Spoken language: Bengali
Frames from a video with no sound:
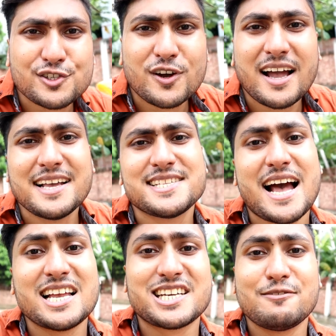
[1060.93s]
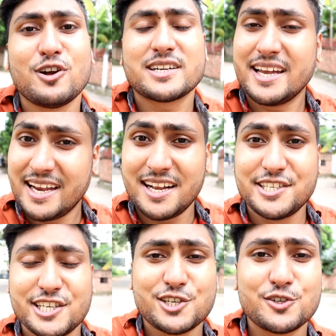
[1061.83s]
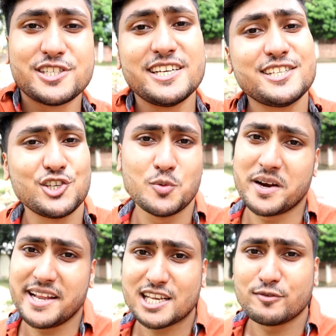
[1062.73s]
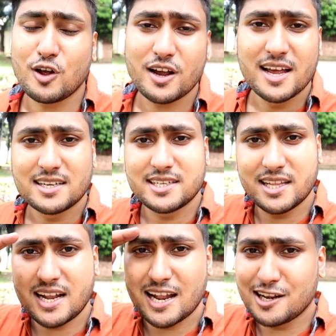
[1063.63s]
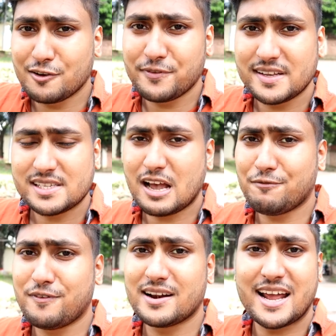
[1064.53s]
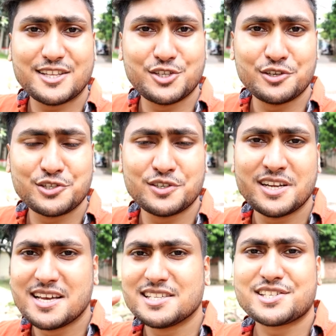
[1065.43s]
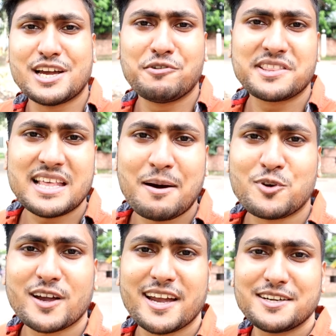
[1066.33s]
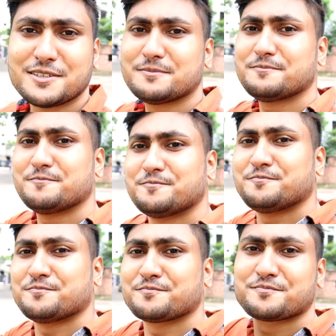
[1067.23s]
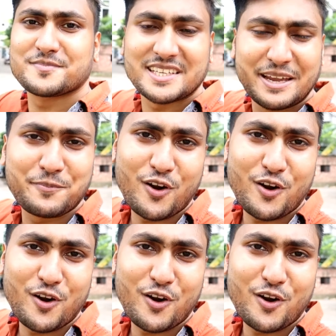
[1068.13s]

সো গাইস আজকের ব্লগটা এখানে শেষ করছি সিউ মাই নেক্সট ব্লগ টিল আল্লাহ হাফেজ হ্যাভ ফান অ্যান্ড সিউ সুন স্টে উইথ ন্যাম রক অ্যান্ড কিপ